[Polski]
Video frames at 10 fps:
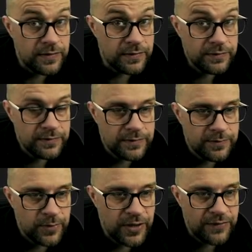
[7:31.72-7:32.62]
no,
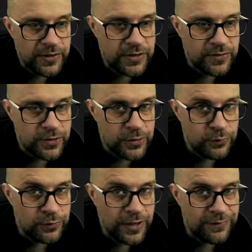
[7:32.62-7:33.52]
pojawia się coś
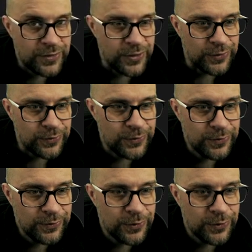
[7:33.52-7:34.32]
tutaj w środku,